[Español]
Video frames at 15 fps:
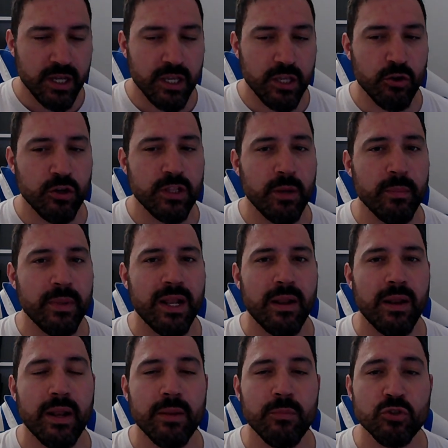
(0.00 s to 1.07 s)
Y hoy también
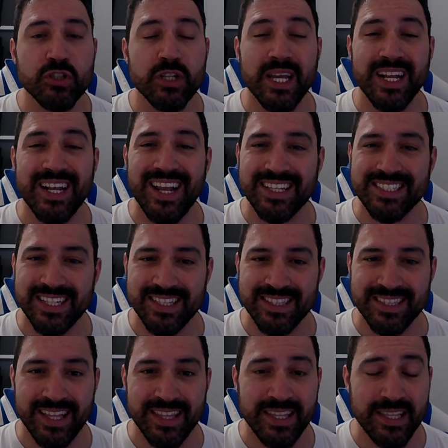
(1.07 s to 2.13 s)
hablaremos en la
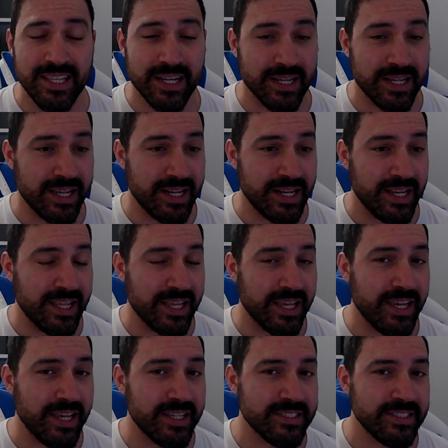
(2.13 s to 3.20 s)
sentadilla, que ni
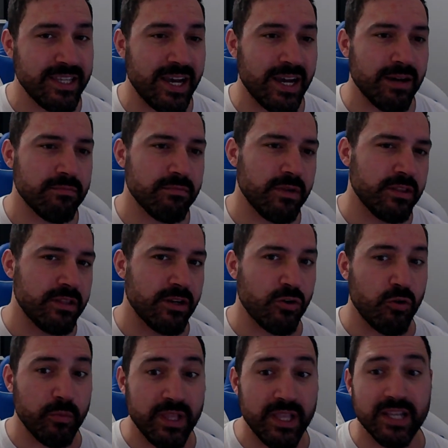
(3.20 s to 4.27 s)
que es ya, entre
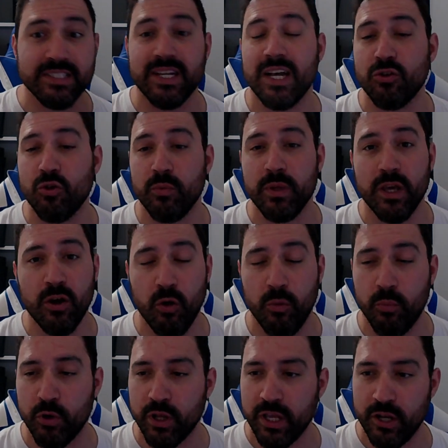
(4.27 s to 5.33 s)
comillas, gato viejo
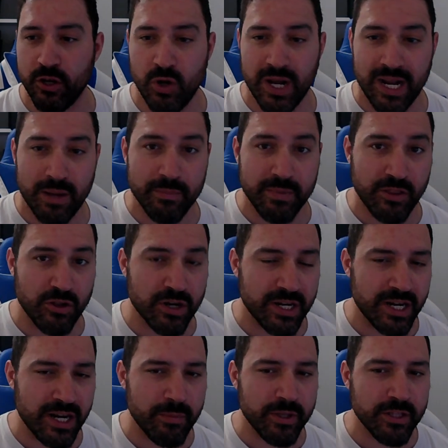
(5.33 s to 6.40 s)
porque no ha cambiado el
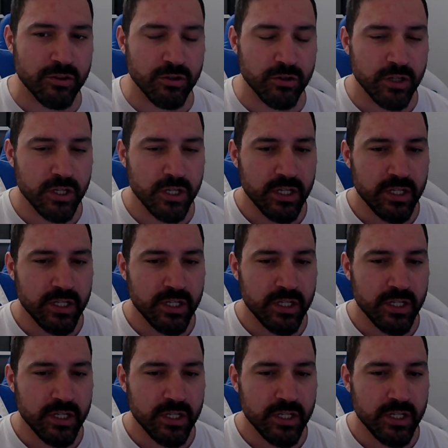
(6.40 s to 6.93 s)
reglamento,